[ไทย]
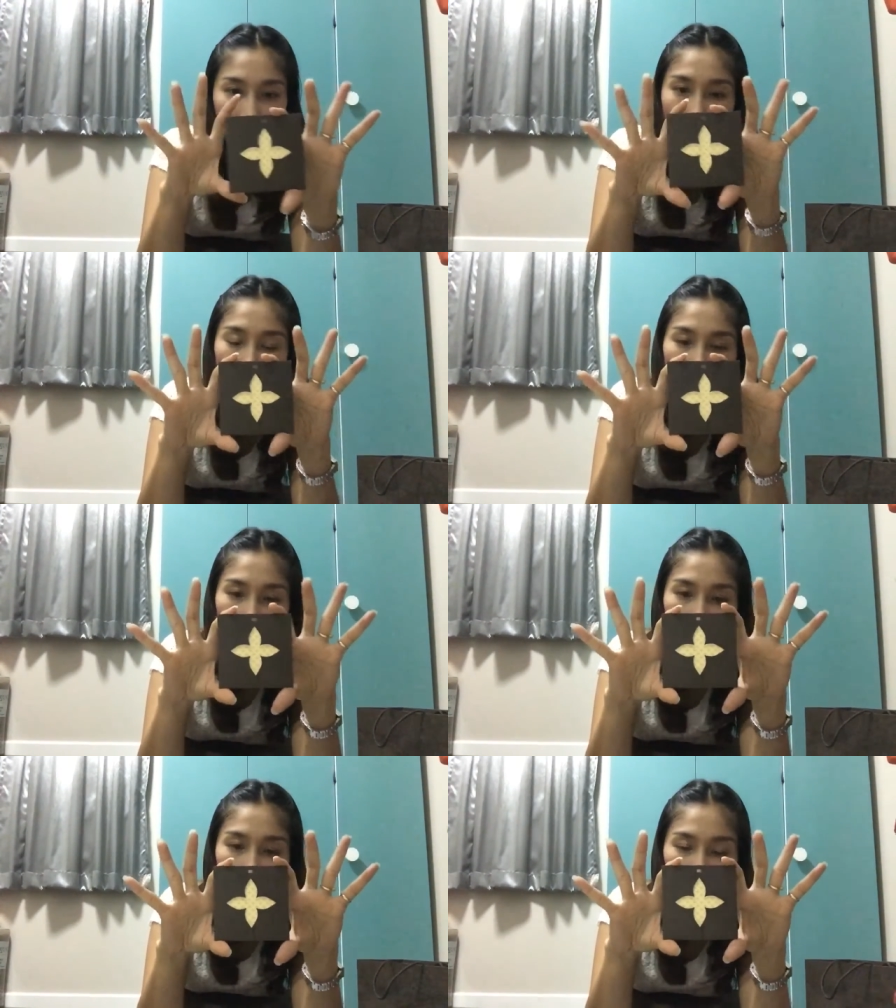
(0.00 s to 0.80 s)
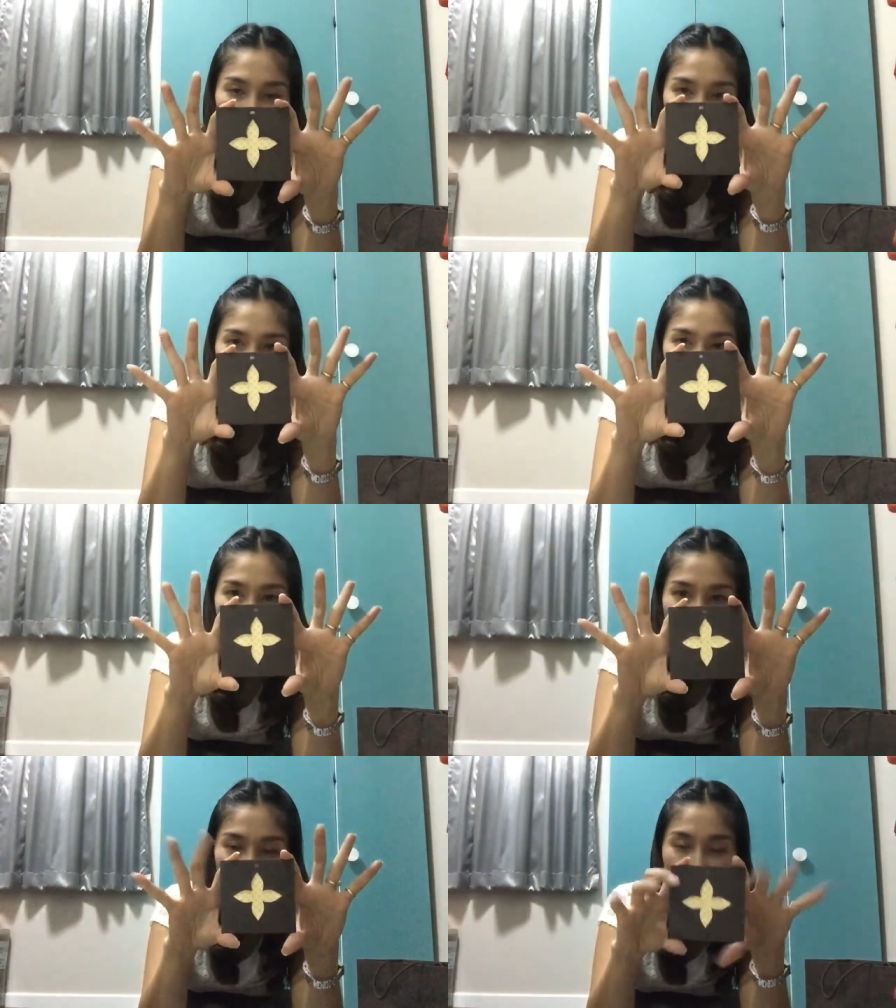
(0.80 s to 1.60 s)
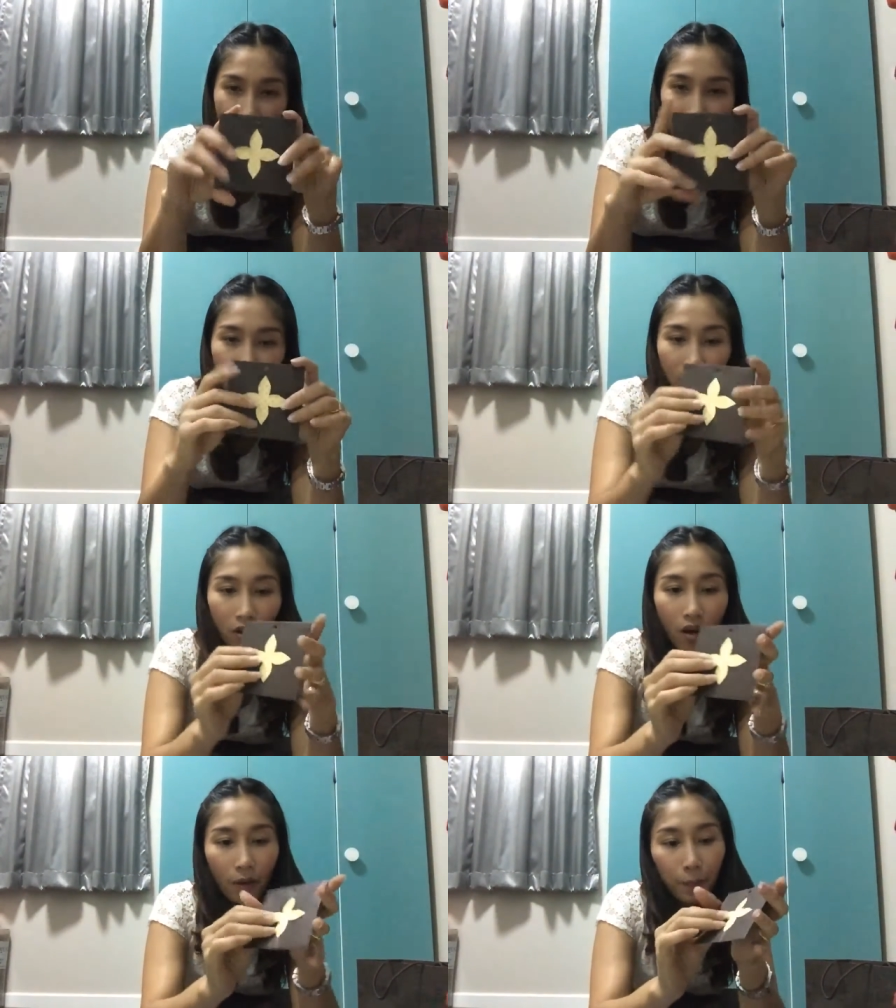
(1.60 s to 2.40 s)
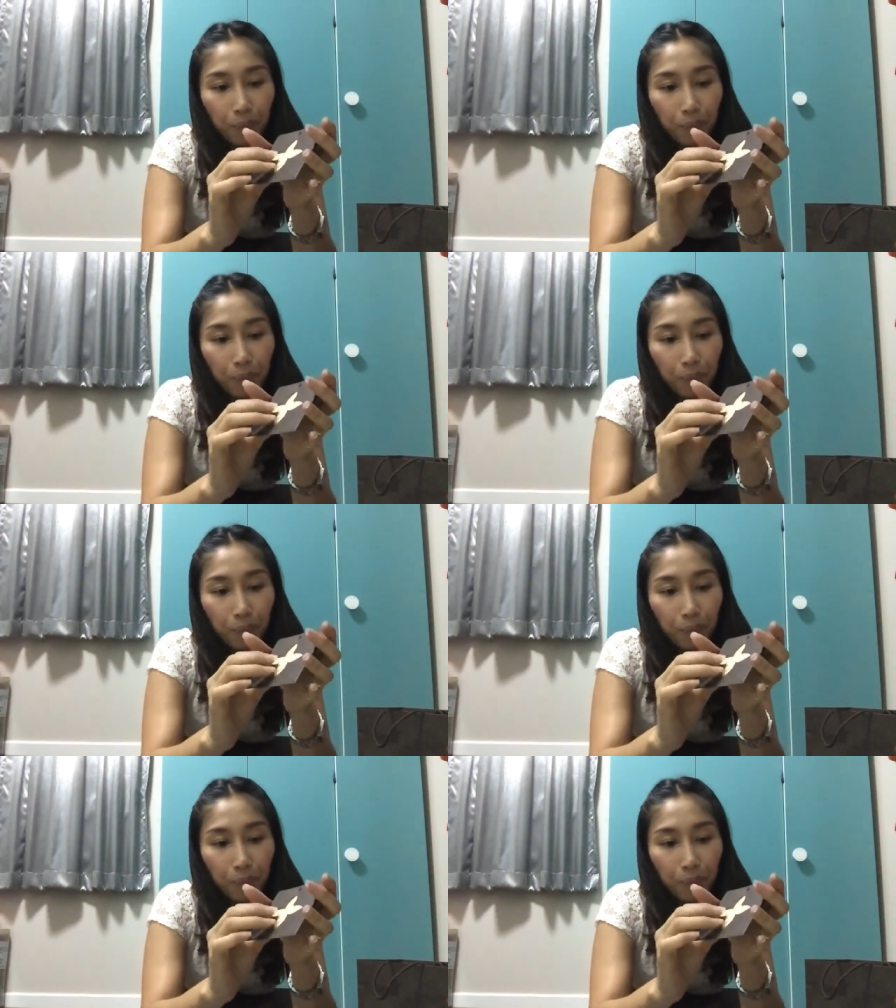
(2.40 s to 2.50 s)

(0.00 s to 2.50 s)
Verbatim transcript: ก็เล็กๆประมาณนี้นะคะแล้วก็